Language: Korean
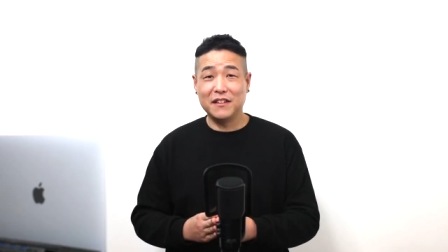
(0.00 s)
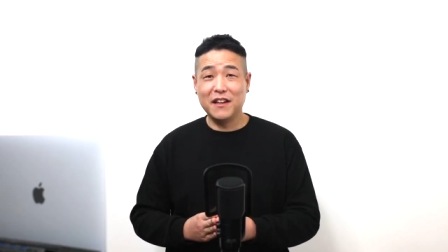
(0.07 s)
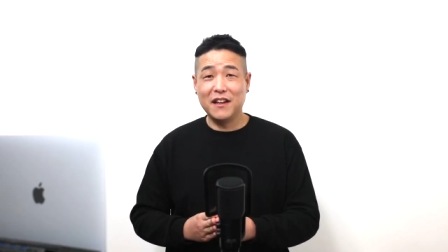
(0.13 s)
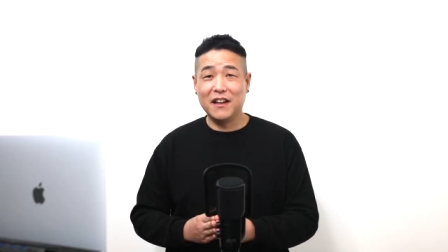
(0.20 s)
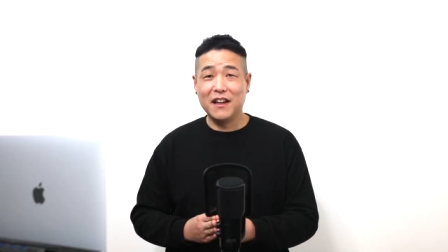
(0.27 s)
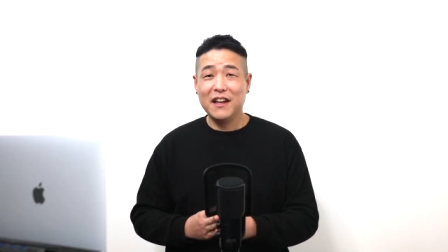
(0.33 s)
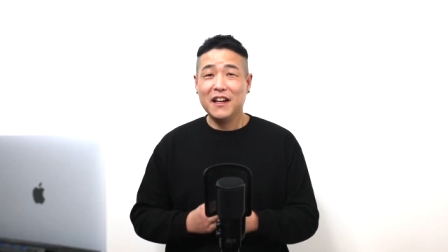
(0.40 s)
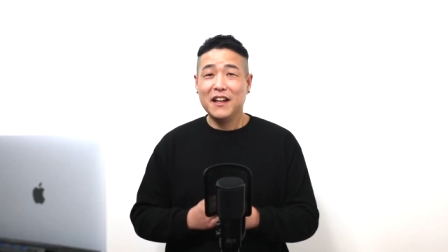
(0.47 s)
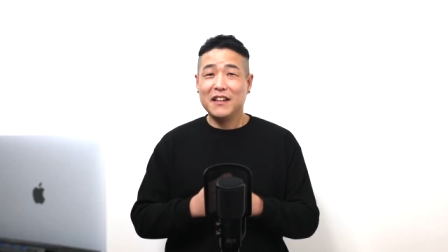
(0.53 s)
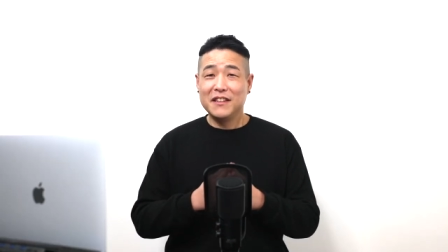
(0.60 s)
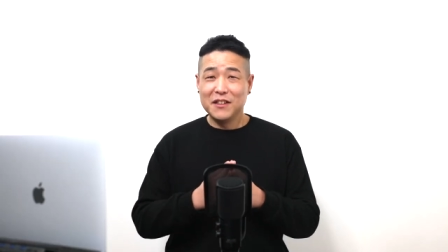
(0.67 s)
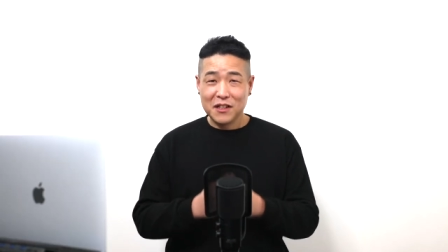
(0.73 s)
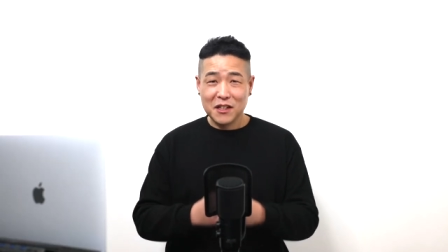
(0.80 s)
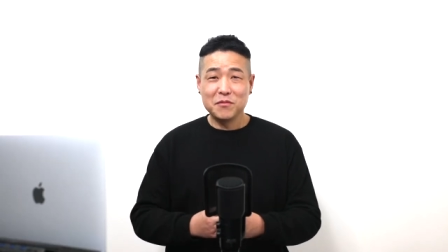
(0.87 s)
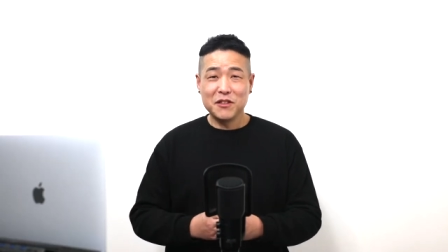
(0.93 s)
때
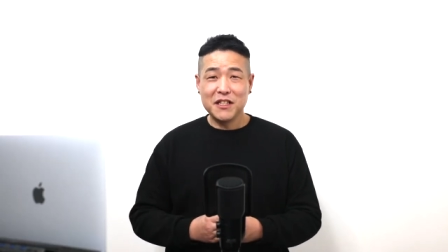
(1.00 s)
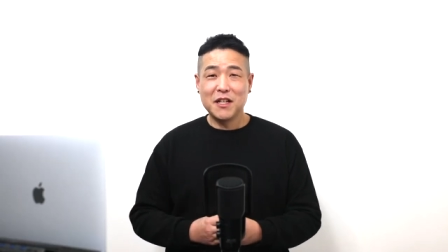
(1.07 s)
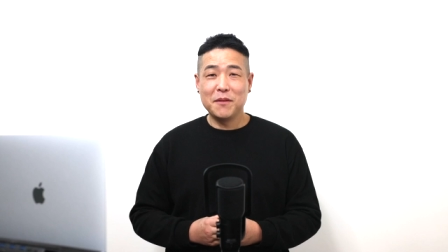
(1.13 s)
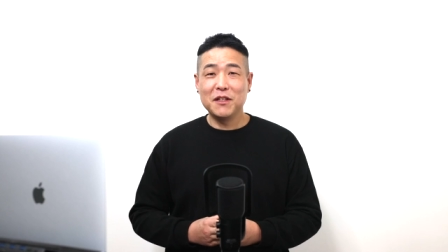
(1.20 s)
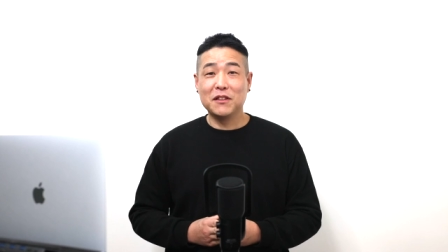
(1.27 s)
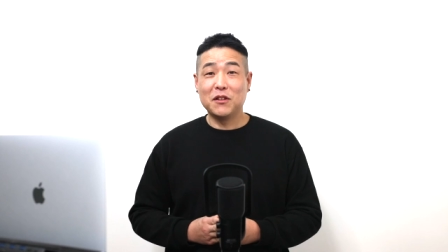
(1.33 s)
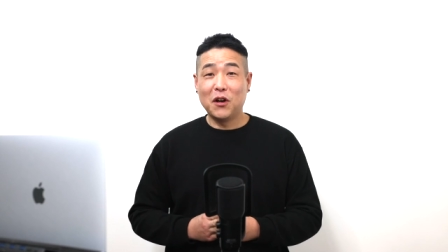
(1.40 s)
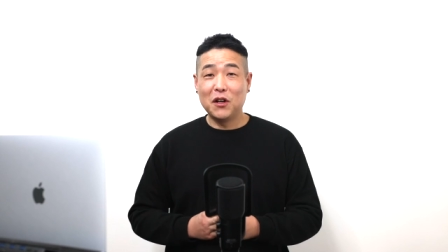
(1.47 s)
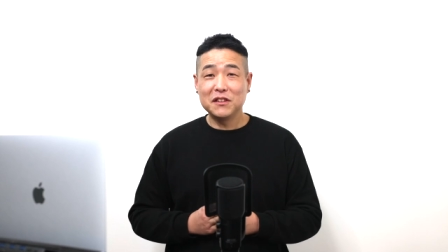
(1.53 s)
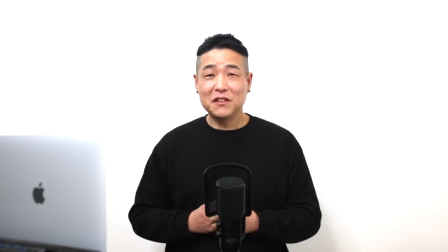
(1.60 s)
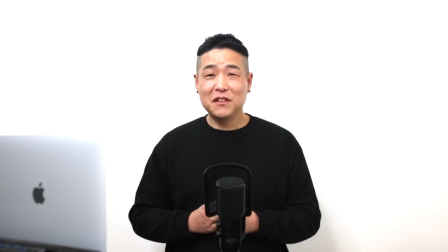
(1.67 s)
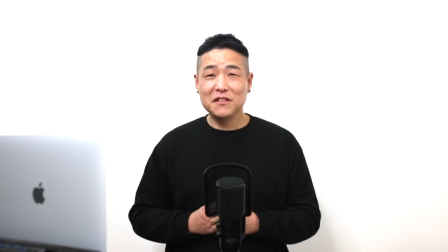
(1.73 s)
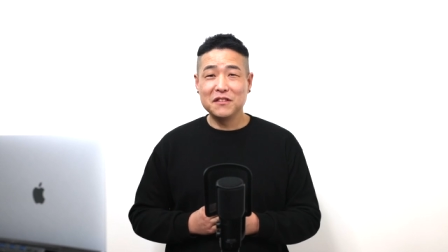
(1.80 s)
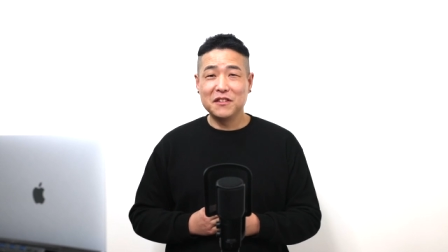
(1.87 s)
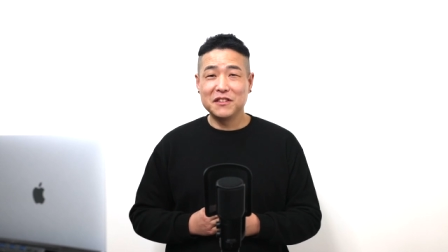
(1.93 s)
여러분이라면
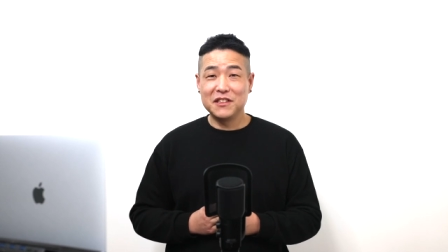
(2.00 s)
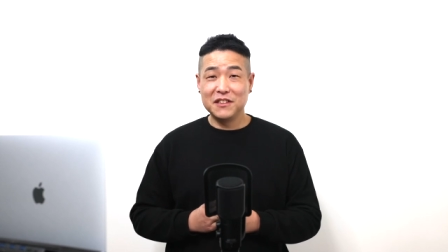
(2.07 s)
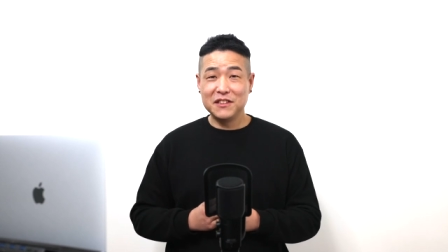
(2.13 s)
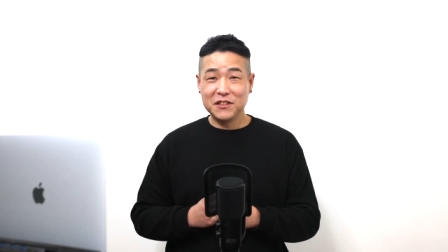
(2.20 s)
어떤 것을